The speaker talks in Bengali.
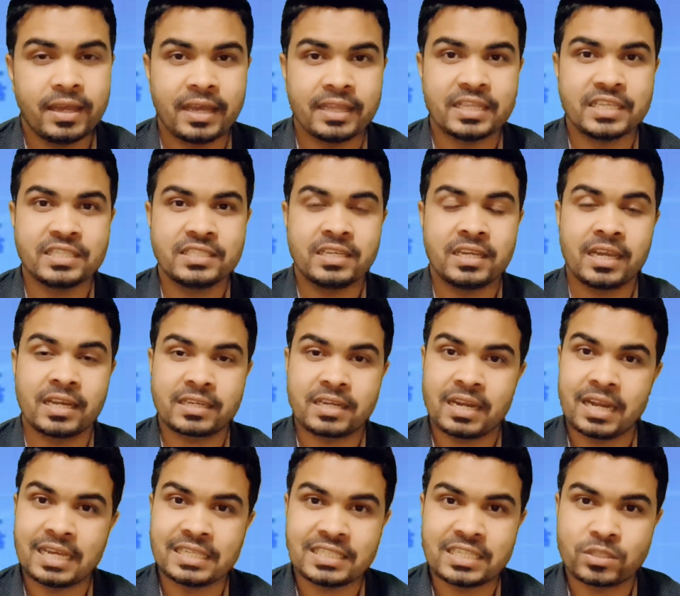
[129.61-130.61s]
এদেশে একটা
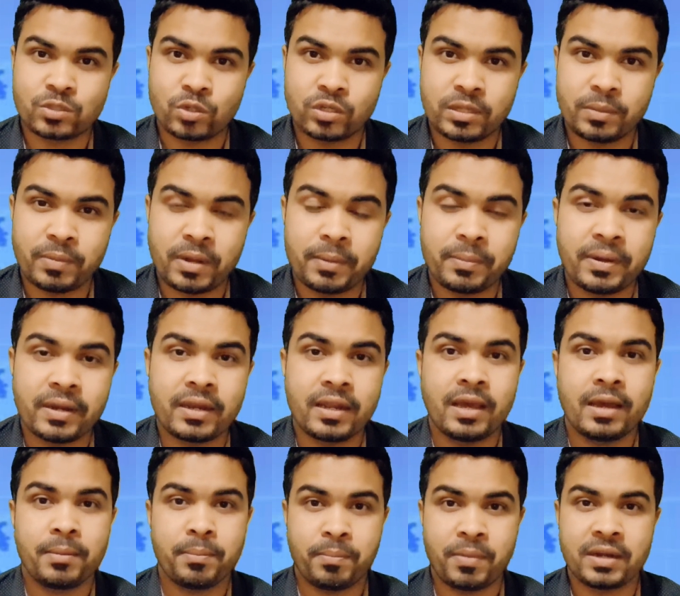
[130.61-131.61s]
লাইসেন্স করতে পারবেন
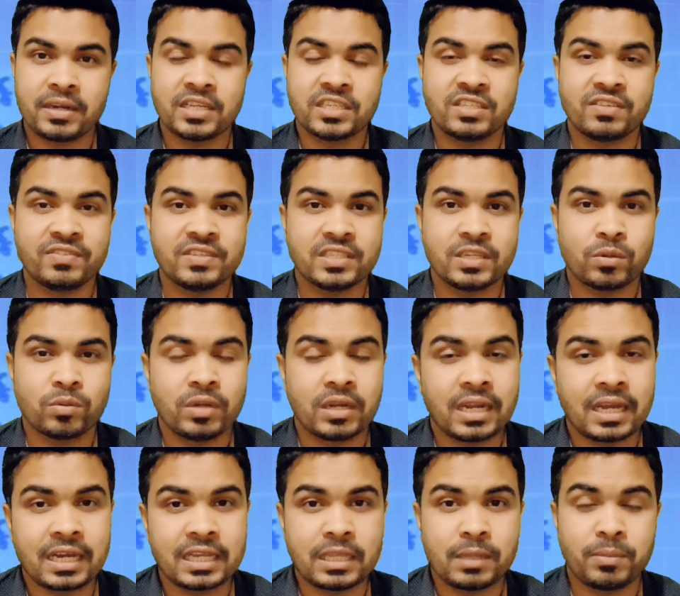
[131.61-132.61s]
না পার্টনারশিপ ভিসাগুলো
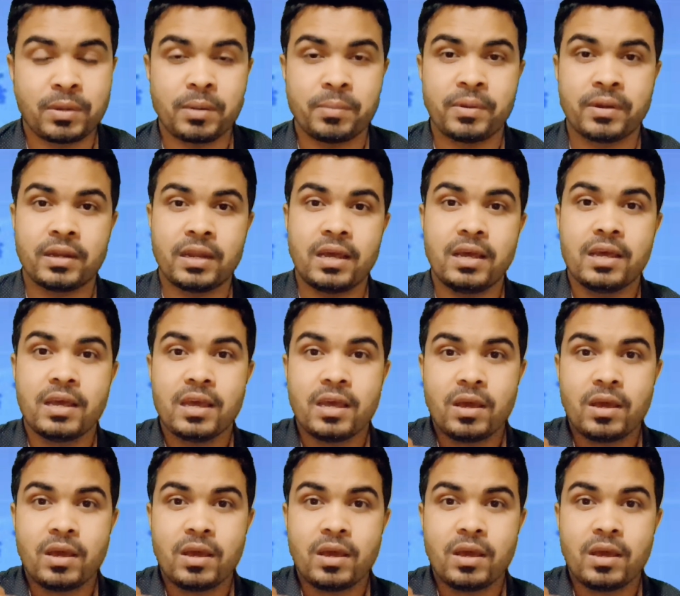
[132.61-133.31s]
লাগাতে পারবেন না